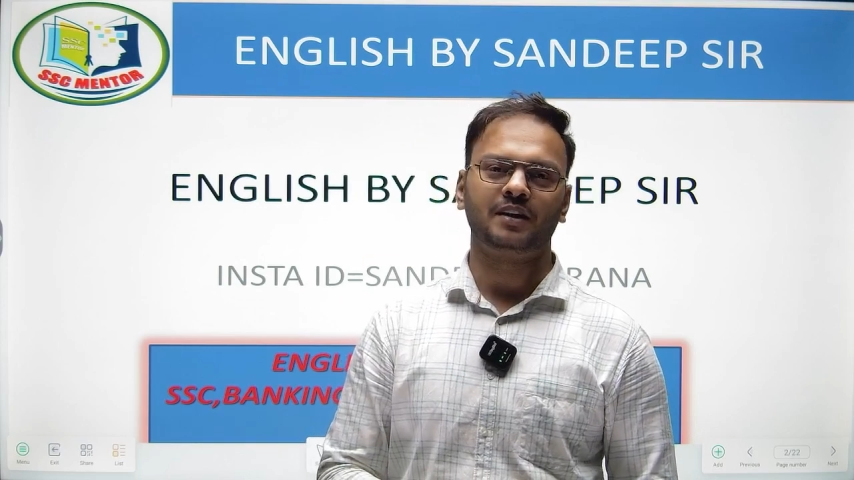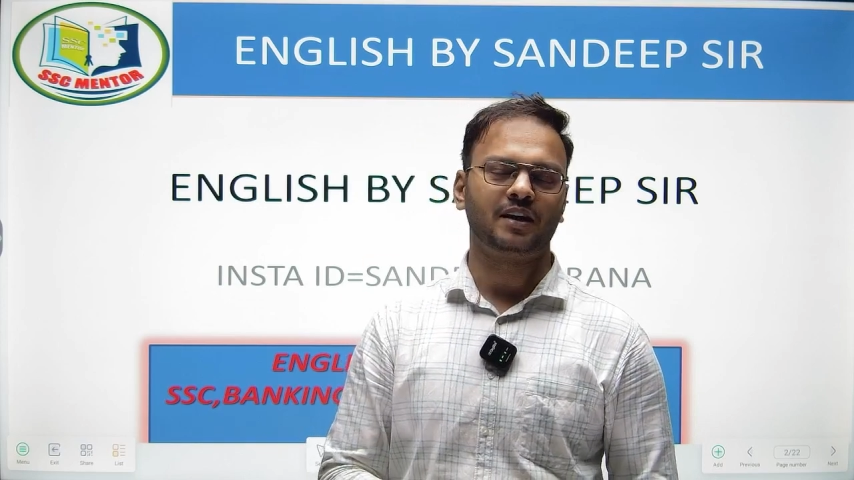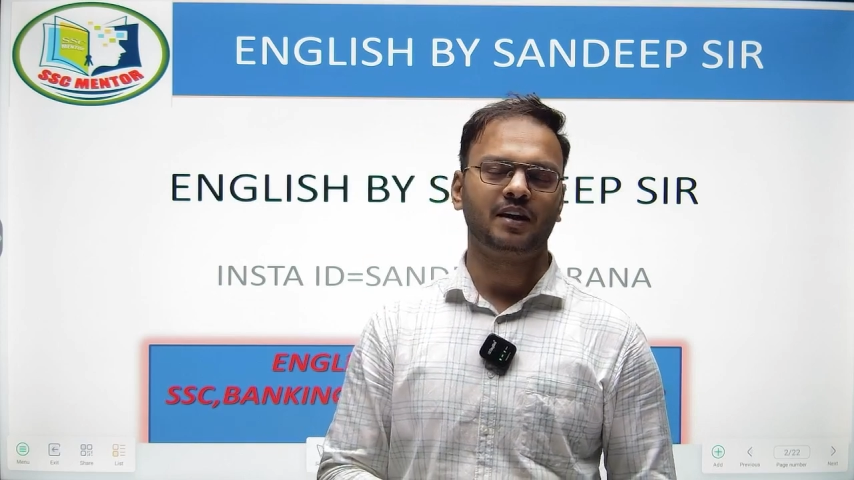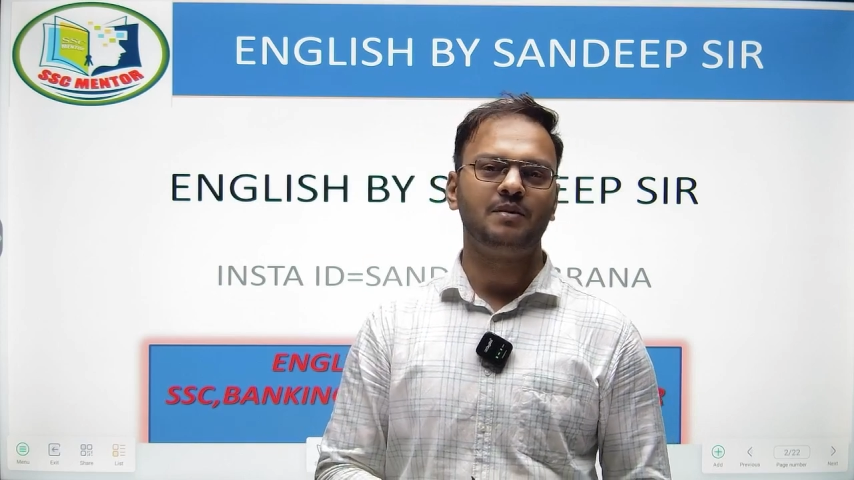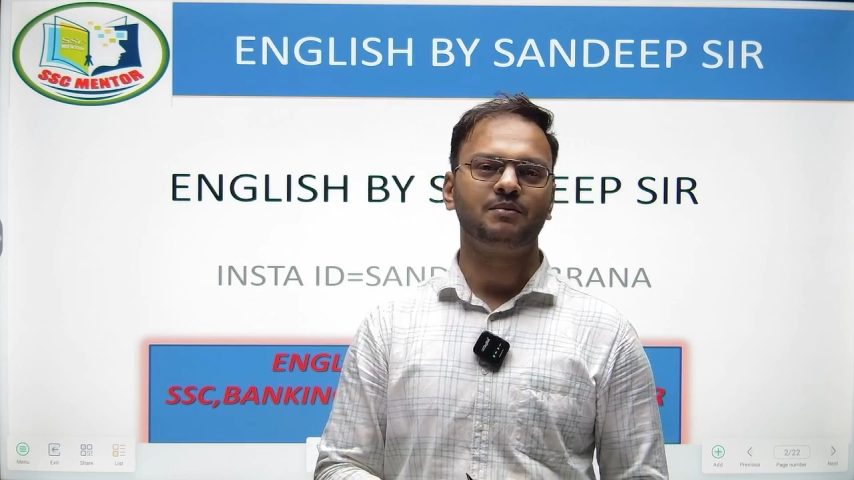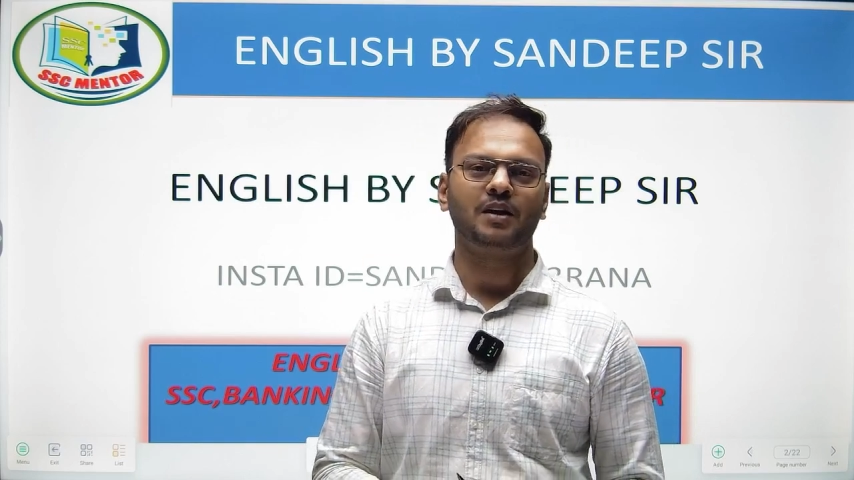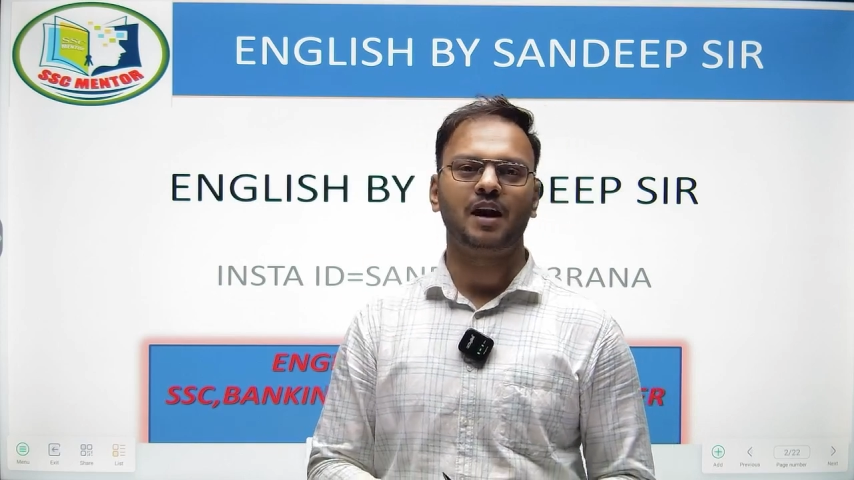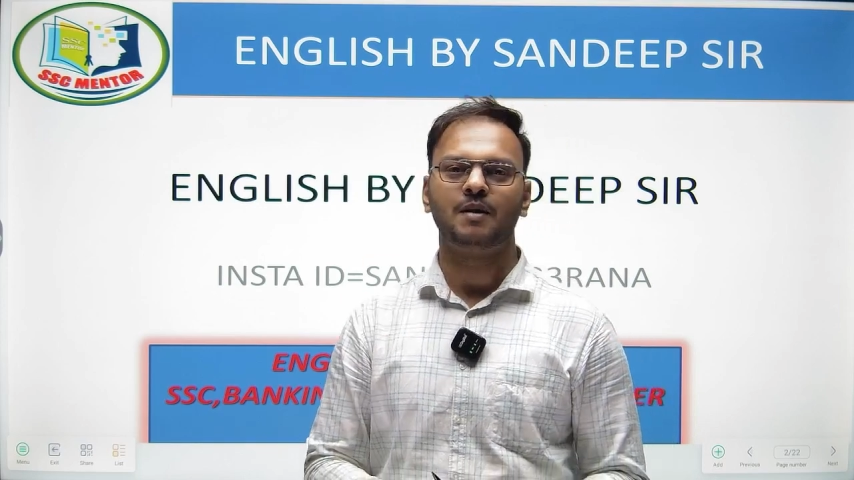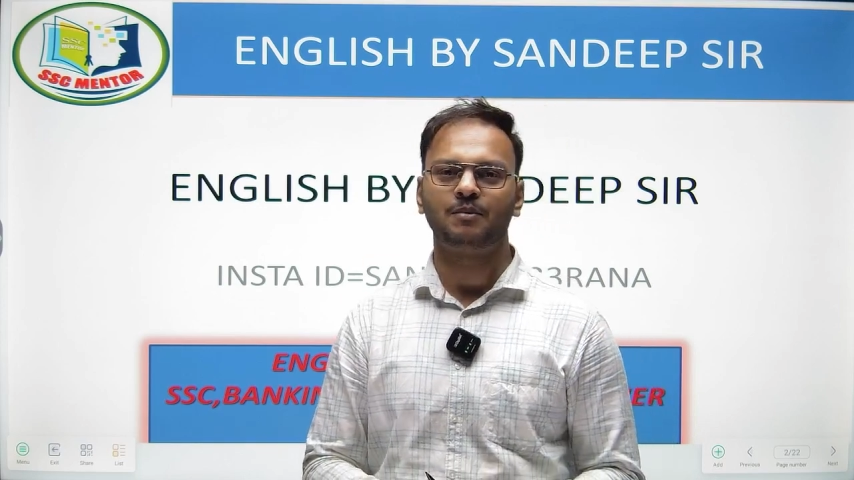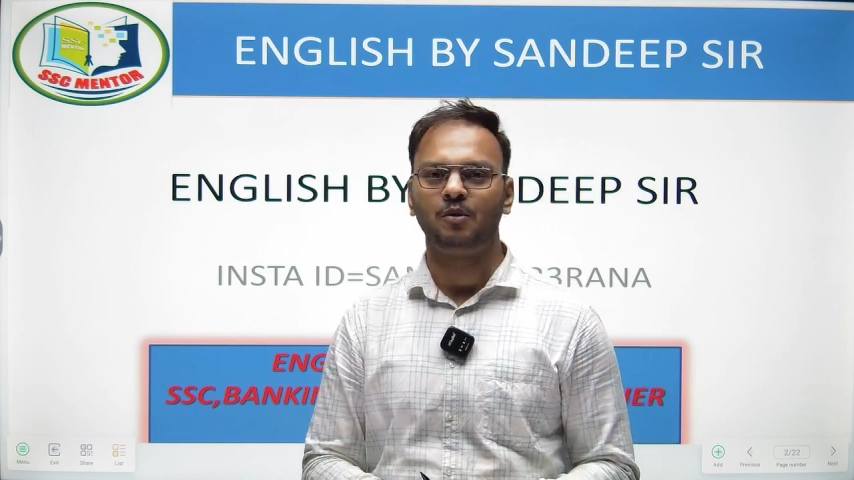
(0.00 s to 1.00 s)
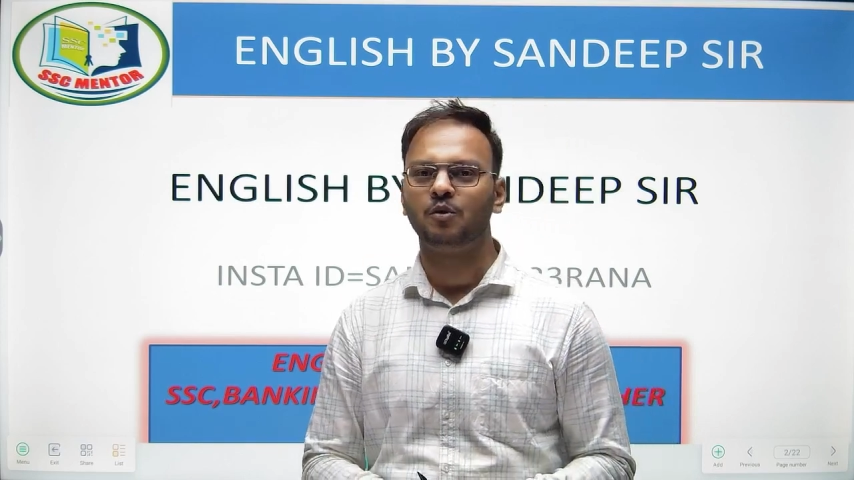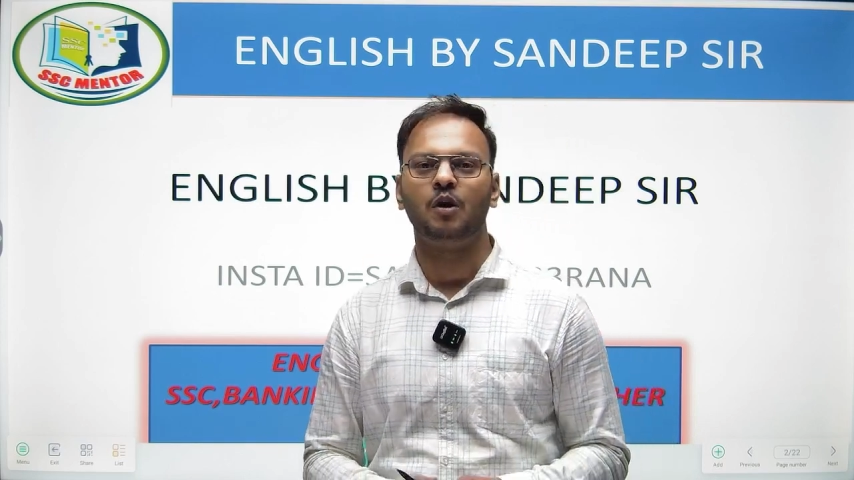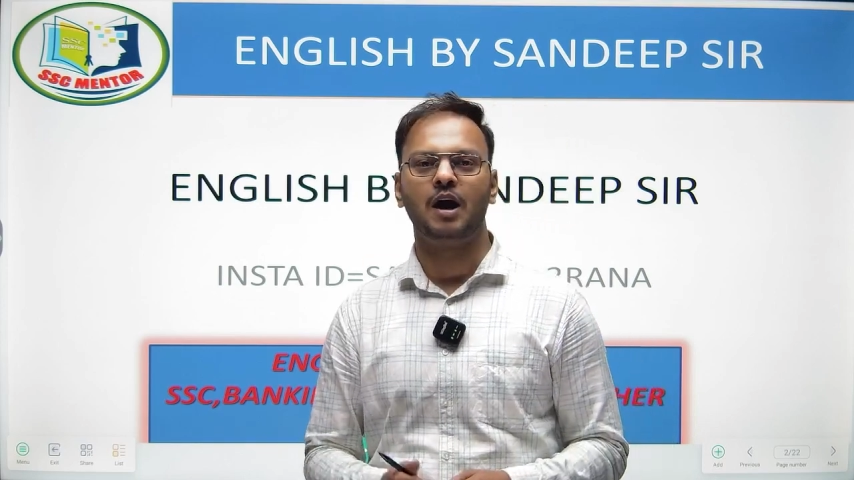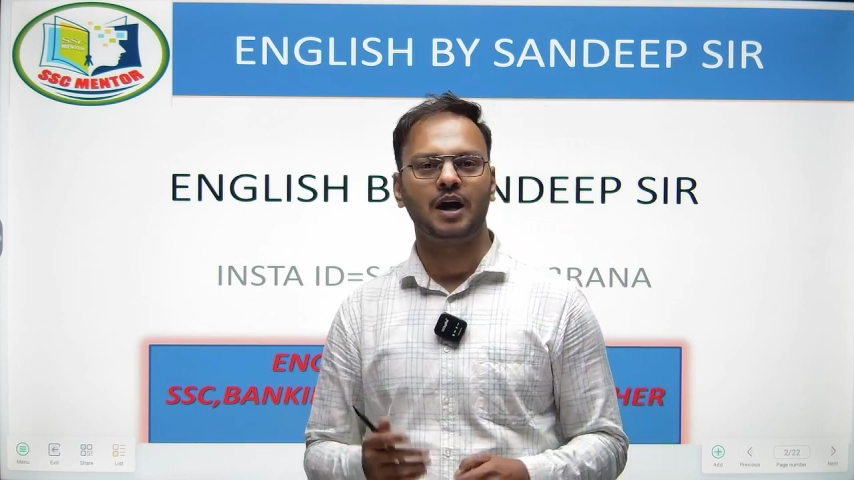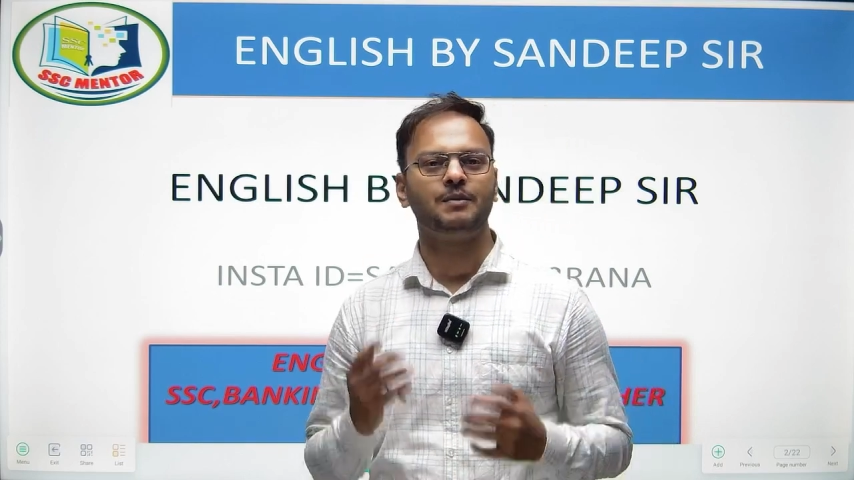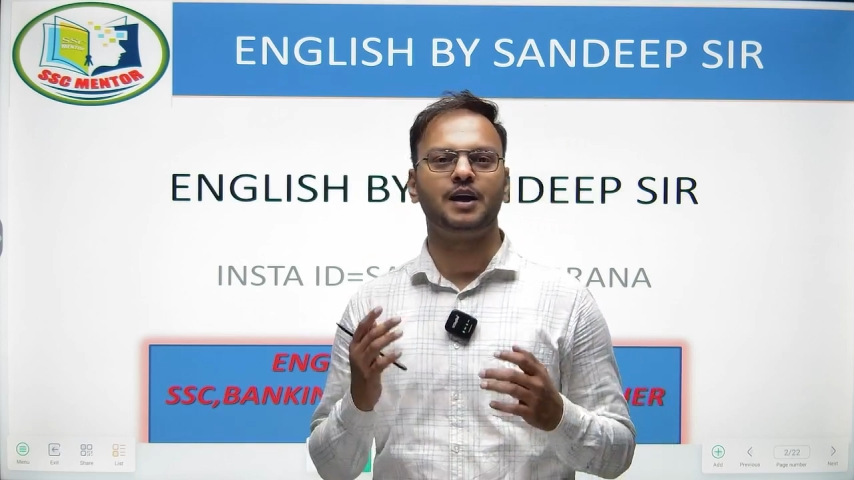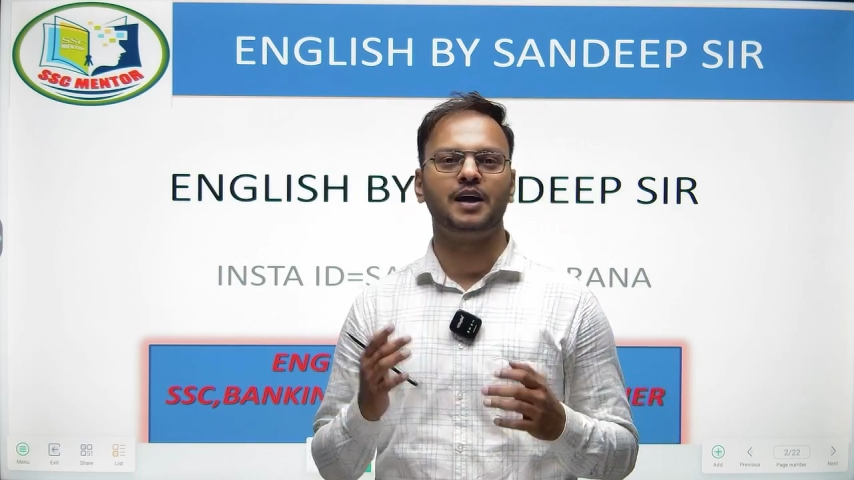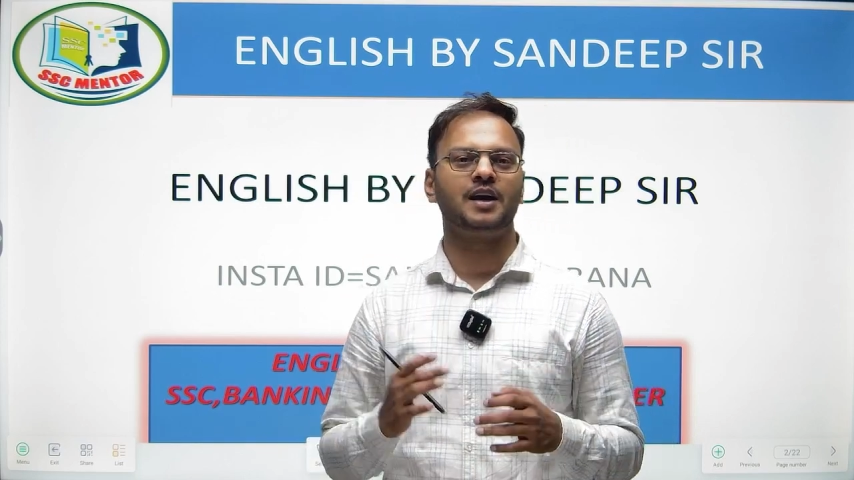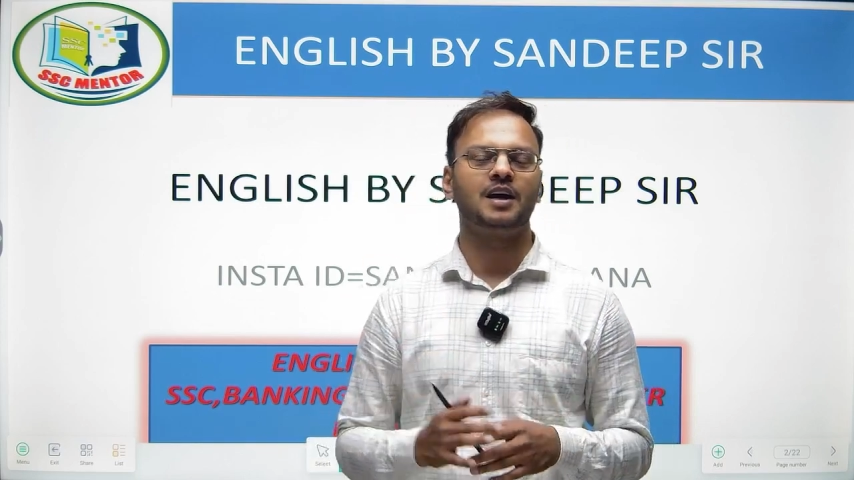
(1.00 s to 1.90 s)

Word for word: की तरह काम कर रहा है आप लोगों को आगे बढ़ाने का